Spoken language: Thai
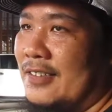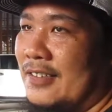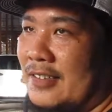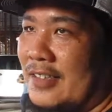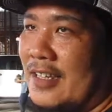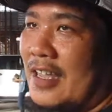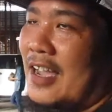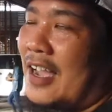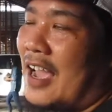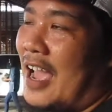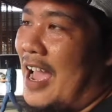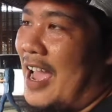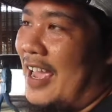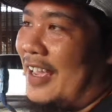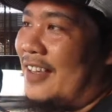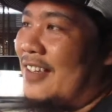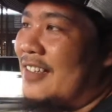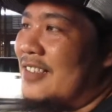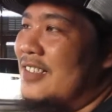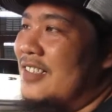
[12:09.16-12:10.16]
ถ้าขาย
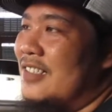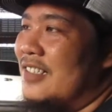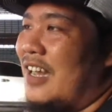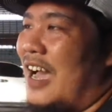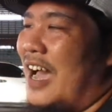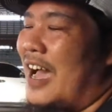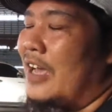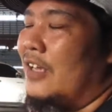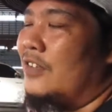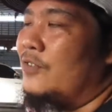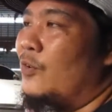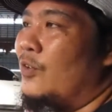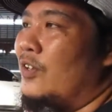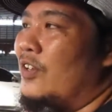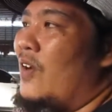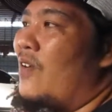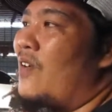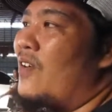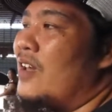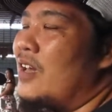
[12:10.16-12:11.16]
ก็คือขายส่วน
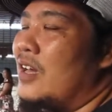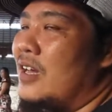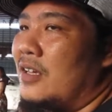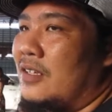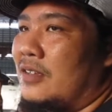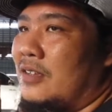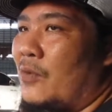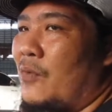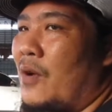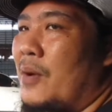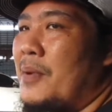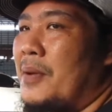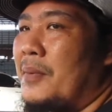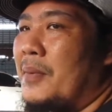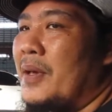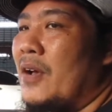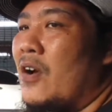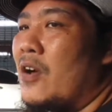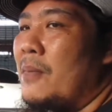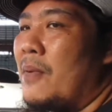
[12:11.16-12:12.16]
น้อยฮะแต่ว่ามัน
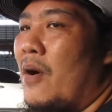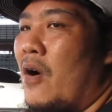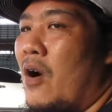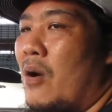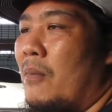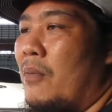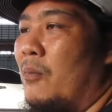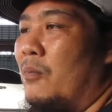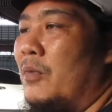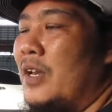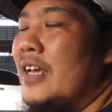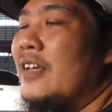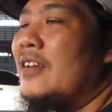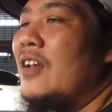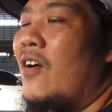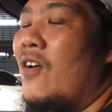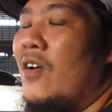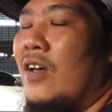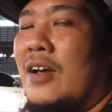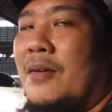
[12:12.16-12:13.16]
ไม่ค่อยพอผมเลี้ยง
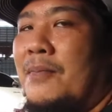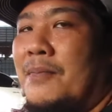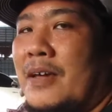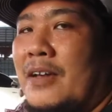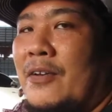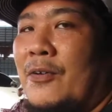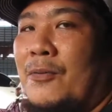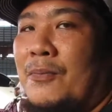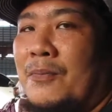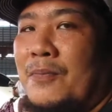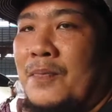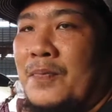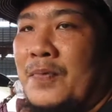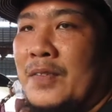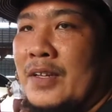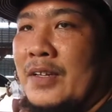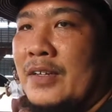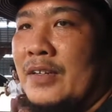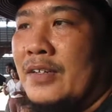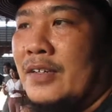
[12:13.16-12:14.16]
น้อยครับแค่นมประมาณ
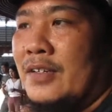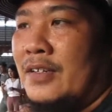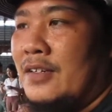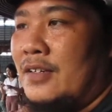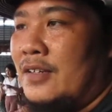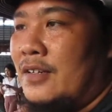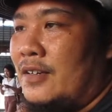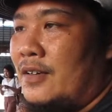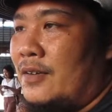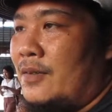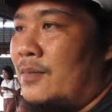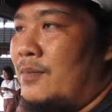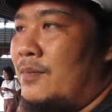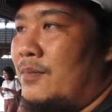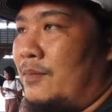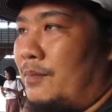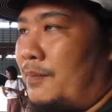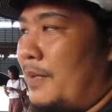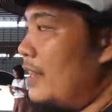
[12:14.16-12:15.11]
กี่ตัวครับแค่